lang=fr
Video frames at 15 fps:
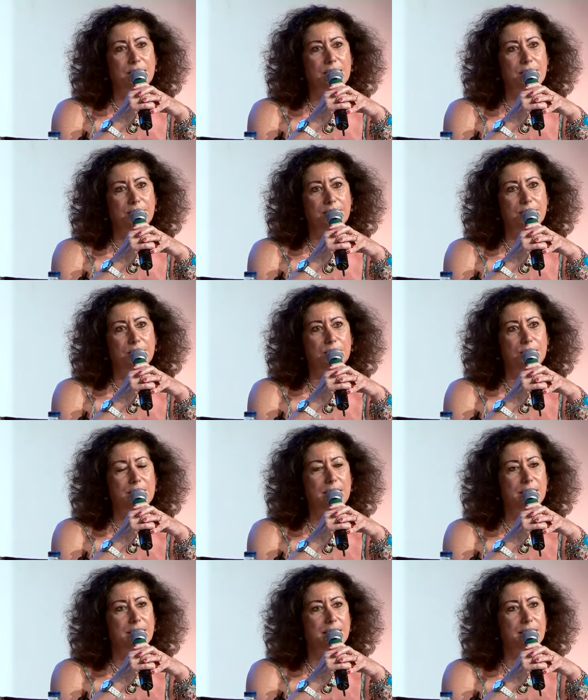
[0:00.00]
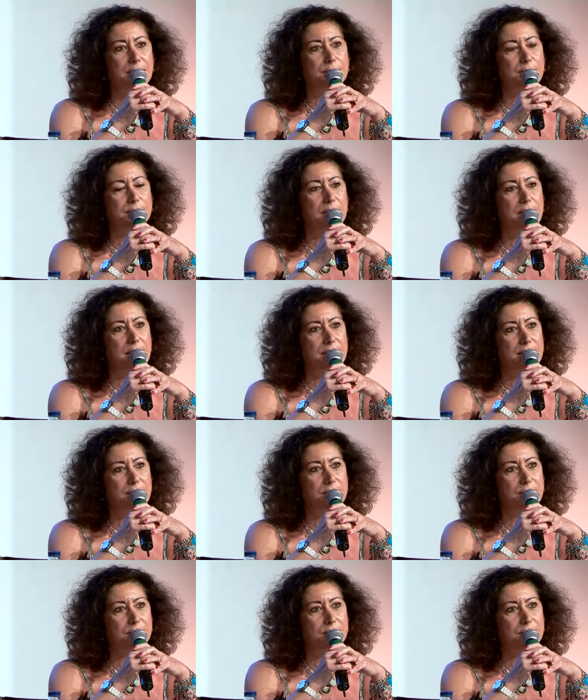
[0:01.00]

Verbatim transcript: ça fait une dizaine d'années qu'on travaille sur